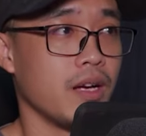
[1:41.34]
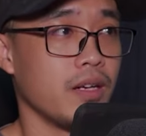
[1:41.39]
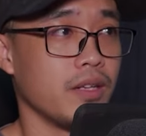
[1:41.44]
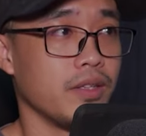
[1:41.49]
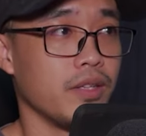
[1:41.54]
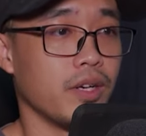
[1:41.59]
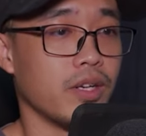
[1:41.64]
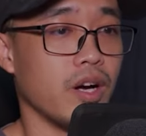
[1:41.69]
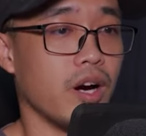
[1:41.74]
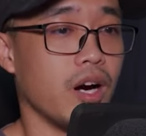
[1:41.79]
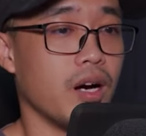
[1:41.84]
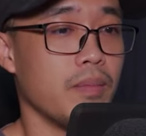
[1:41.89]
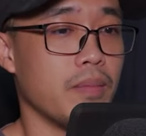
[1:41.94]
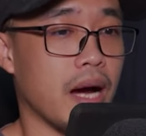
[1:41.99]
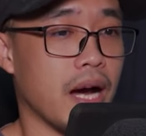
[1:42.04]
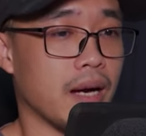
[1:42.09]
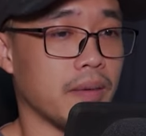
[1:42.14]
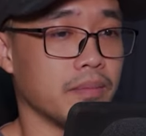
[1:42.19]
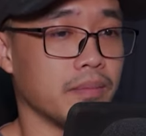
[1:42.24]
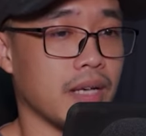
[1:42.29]
Do đó
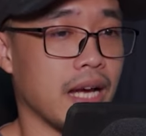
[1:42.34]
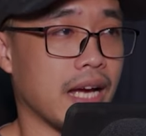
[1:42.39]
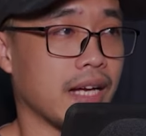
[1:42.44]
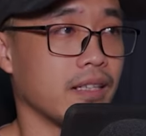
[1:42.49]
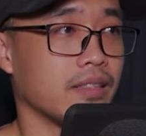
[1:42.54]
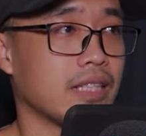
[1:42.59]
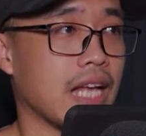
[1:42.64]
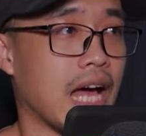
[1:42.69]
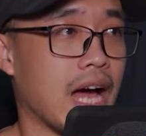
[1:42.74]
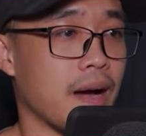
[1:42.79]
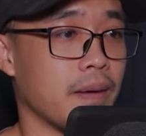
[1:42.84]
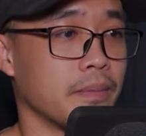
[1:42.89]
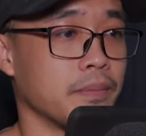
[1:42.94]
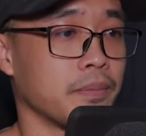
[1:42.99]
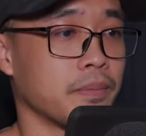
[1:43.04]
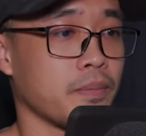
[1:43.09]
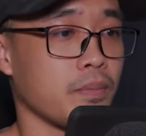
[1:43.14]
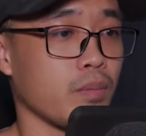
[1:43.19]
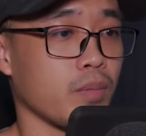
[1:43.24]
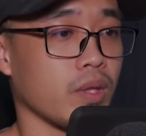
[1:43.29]
mà hắn ta
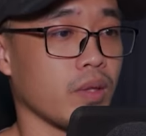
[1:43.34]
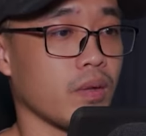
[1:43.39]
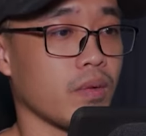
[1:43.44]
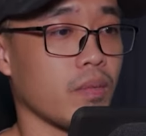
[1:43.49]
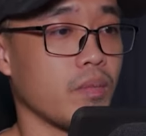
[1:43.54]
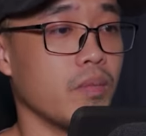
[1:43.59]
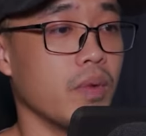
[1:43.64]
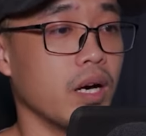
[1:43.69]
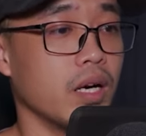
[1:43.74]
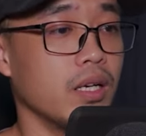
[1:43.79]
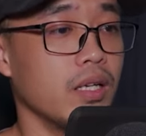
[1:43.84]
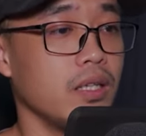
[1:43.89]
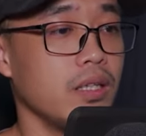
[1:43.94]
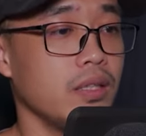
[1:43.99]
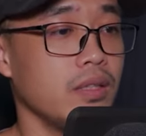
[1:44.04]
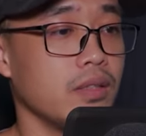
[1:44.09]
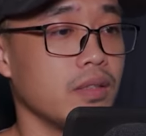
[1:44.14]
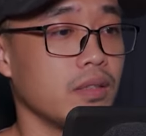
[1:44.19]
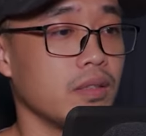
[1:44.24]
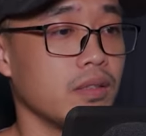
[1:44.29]
mới
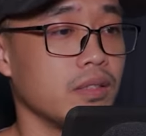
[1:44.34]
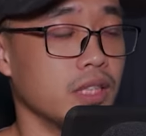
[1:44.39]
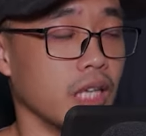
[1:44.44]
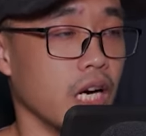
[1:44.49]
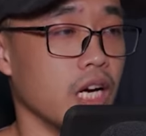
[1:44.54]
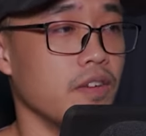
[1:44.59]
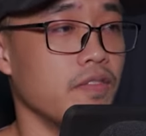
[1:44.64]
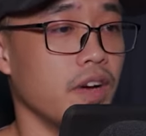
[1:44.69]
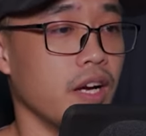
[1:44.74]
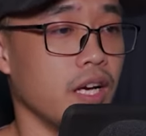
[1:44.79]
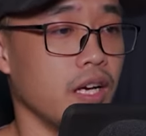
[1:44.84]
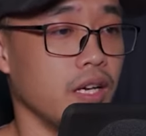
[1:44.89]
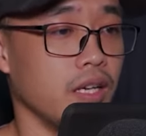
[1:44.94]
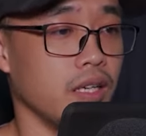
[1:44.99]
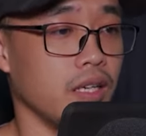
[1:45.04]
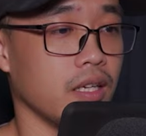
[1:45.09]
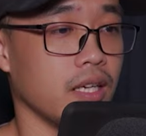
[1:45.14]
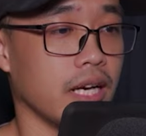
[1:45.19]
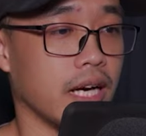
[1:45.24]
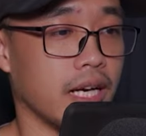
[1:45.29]
trở về
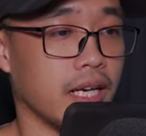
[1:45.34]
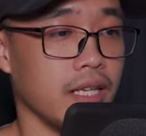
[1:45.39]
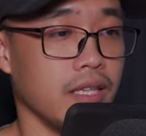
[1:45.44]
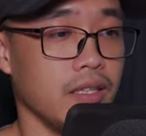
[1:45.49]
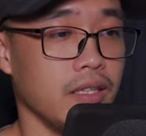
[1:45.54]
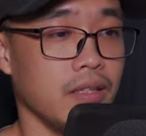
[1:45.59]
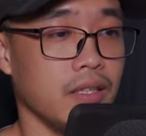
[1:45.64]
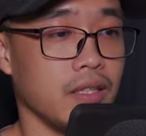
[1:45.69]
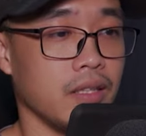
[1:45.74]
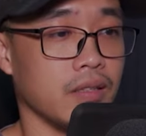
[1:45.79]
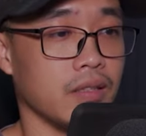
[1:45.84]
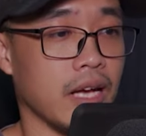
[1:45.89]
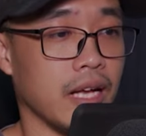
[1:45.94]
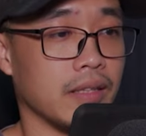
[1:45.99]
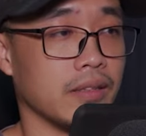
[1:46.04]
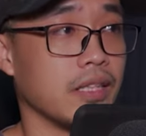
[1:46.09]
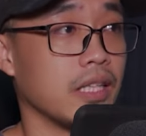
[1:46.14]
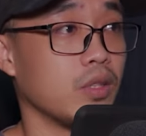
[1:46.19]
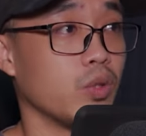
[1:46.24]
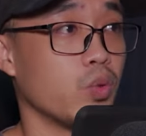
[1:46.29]
cái hành
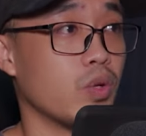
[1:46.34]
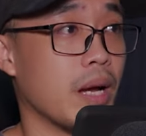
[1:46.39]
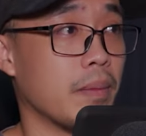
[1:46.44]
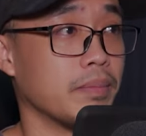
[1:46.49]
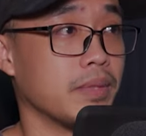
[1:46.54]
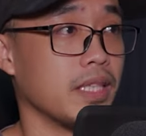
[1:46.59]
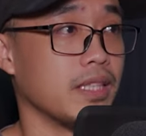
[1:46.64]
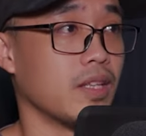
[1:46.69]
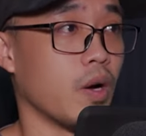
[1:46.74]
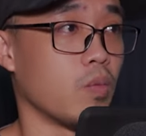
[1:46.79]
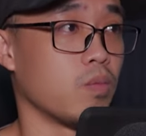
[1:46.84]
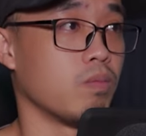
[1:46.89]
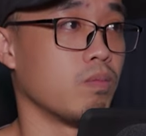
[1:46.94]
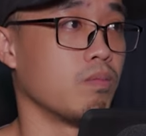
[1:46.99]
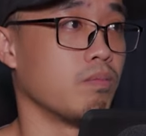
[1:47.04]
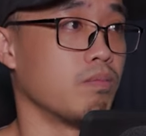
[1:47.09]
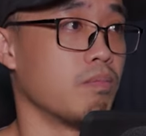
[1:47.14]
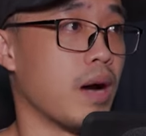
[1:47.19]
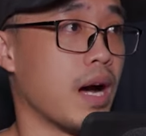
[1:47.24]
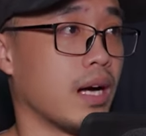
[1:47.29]
tinh của Lam Ti Tộc
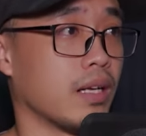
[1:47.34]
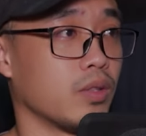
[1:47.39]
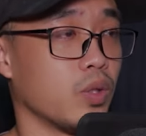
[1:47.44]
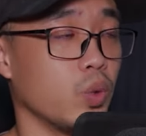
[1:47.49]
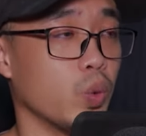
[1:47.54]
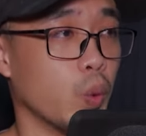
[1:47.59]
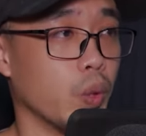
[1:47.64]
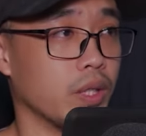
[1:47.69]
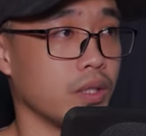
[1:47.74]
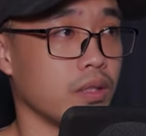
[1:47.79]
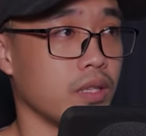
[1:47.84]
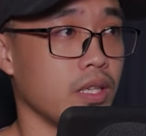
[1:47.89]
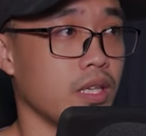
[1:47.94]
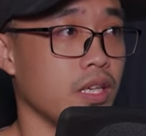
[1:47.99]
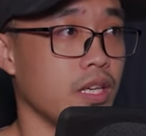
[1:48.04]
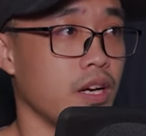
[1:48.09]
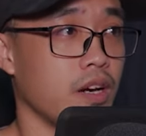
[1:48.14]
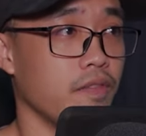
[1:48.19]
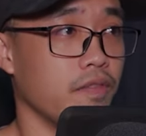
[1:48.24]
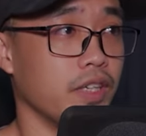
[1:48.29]
mà tu luyện.
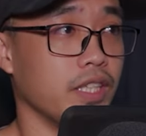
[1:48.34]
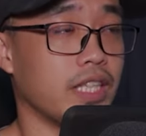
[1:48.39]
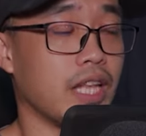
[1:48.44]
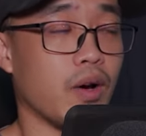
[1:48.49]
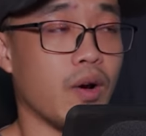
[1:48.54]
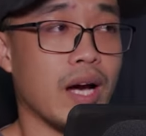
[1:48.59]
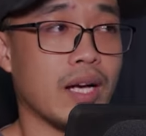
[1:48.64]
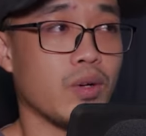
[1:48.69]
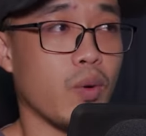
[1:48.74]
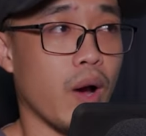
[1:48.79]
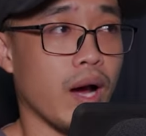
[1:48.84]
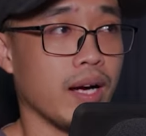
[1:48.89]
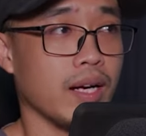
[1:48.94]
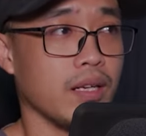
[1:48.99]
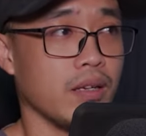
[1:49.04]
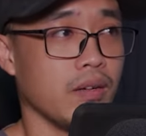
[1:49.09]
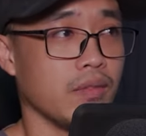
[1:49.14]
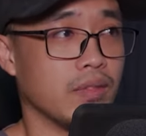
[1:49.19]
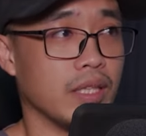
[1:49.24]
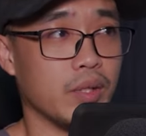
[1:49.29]
Vì theo hắn đoán á,
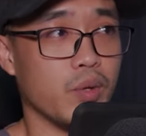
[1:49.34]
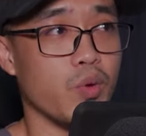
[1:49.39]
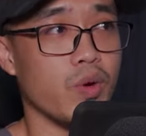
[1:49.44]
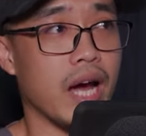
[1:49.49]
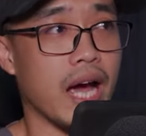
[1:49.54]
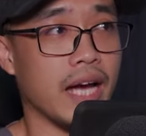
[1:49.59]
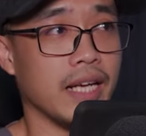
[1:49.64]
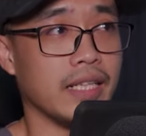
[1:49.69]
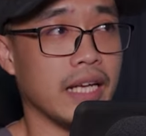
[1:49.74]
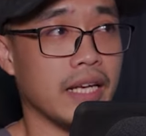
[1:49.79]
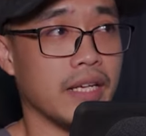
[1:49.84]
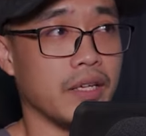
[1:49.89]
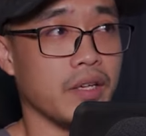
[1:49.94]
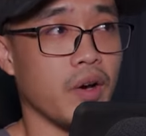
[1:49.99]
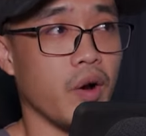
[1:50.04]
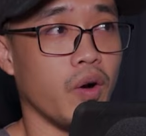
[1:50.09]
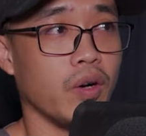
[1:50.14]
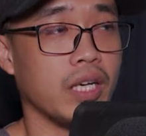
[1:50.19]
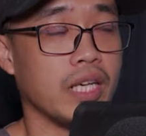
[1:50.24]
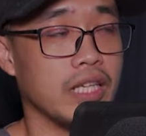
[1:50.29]
thì cô gái này
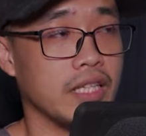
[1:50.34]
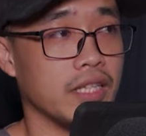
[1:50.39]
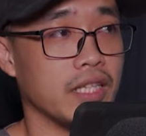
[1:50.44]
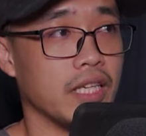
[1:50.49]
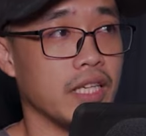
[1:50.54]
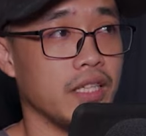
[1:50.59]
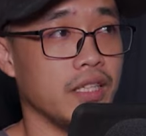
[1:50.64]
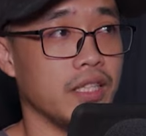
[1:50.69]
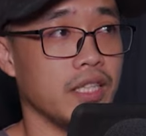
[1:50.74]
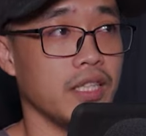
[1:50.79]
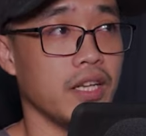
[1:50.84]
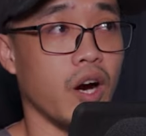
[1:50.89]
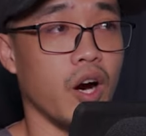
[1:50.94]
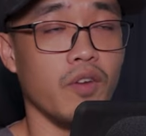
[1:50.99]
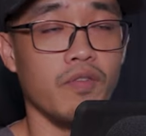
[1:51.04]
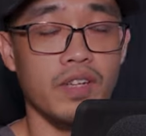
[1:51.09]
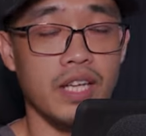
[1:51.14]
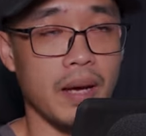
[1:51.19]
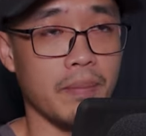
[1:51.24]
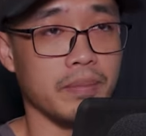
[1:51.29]
có kiêng kỵ gì đó
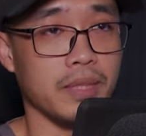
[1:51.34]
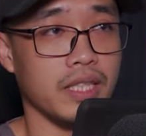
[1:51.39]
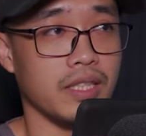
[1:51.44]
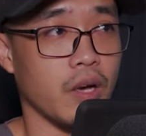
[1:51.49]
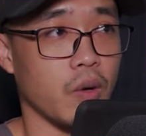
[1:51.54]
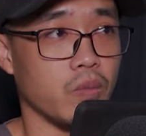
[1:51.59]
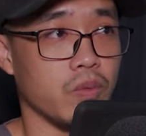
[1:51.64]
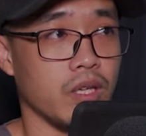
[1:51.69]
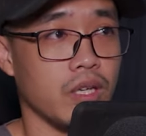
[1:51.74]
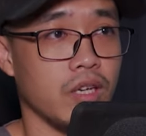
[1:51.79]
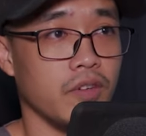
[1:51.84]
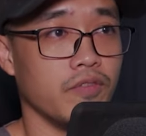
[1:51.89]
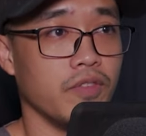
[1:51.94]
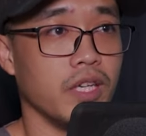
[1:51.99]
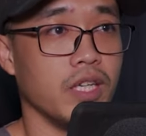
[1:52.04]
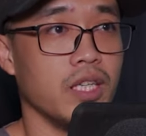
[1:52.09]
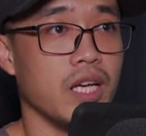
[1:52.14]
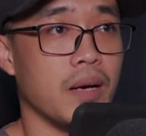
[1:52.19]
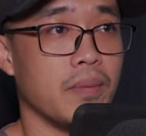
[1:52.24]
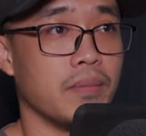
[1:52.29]
với Lam Ti Tộc,
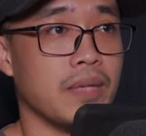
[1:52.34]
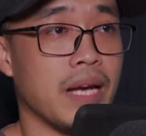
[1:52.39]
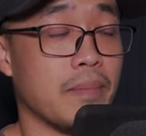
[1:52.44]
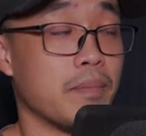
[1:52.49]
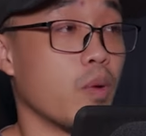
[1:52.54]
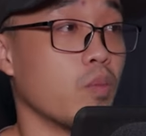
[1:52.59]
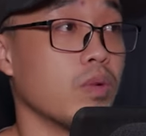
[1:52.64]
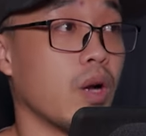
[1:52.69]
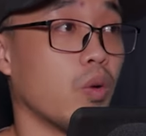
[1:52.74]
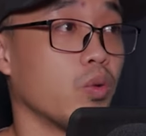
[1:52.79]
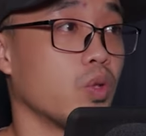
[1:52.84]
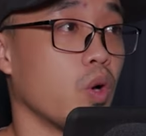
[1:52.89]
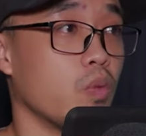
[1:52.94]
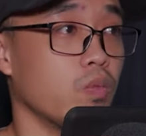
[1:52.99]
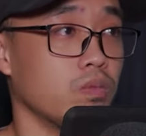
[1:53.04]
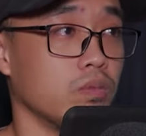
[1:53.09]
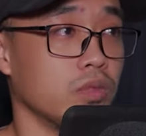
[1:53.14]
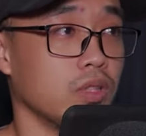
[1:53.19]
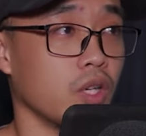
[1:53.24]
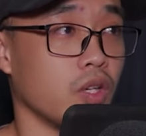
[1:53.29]
với Lam Mộng Đậu Tôn,
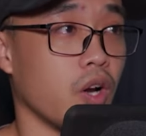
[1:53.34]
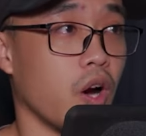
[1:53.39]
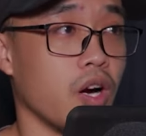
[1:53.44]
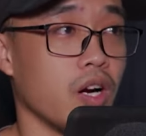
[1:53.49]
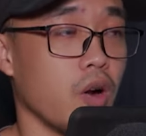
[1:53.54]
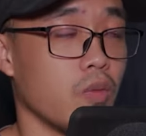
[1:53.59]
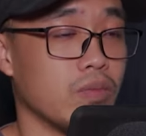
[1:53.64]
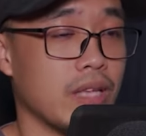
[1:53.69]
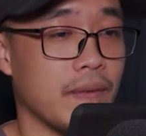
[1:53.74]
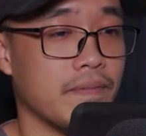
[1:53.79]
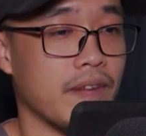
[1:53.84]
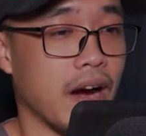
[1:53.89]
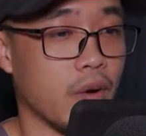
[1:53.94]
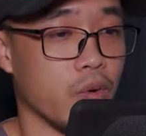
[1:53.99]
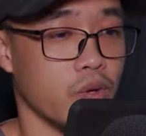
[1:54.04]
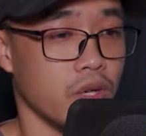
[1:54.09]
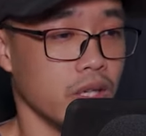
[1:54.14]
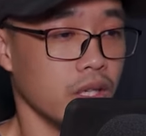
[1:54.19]
do đó không dám vào.